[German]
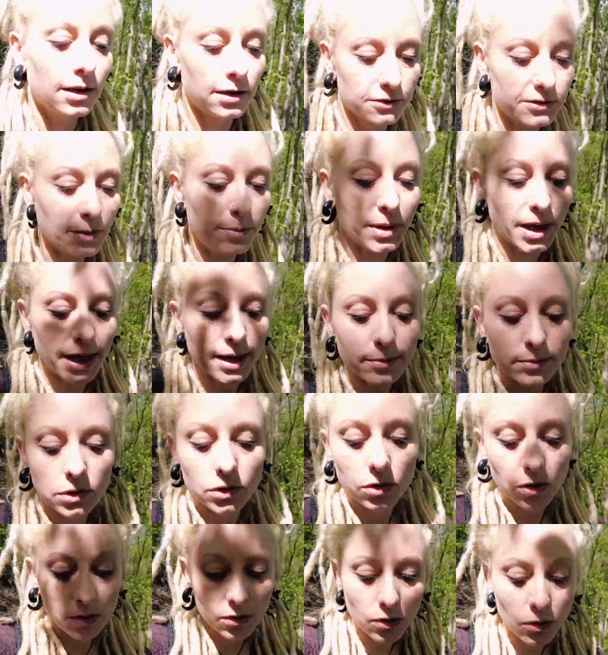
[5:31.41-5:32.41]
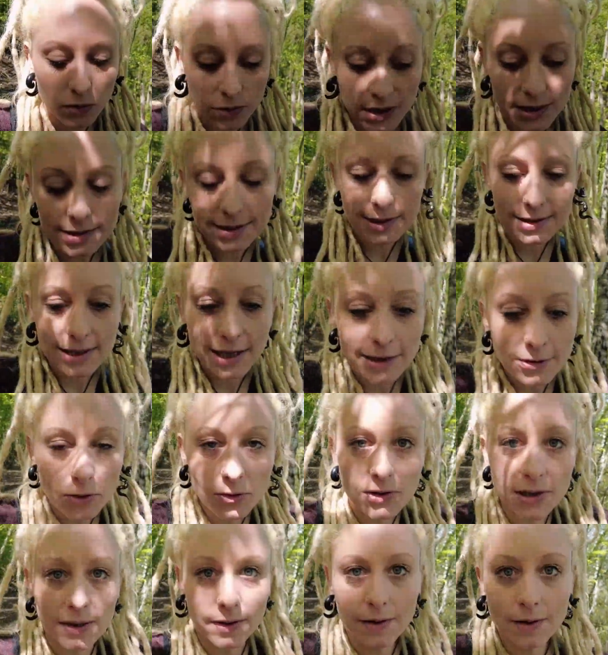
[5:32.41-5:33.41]
verbleiben können und dass das halt
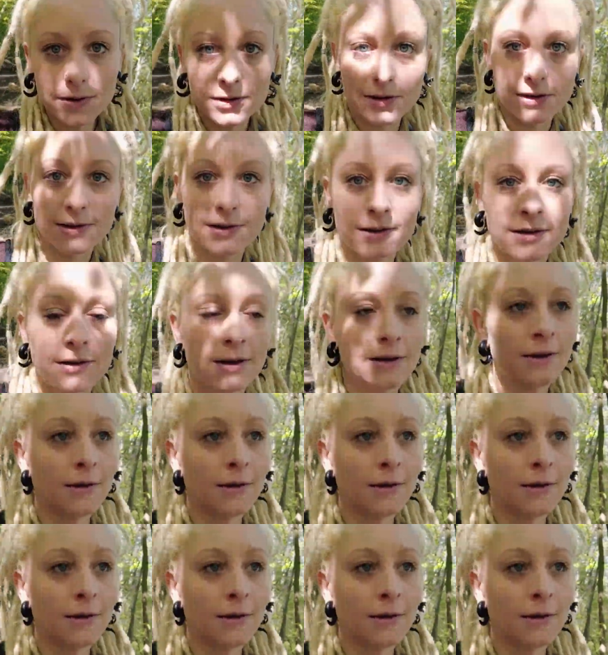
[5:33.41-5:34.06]
okay ist.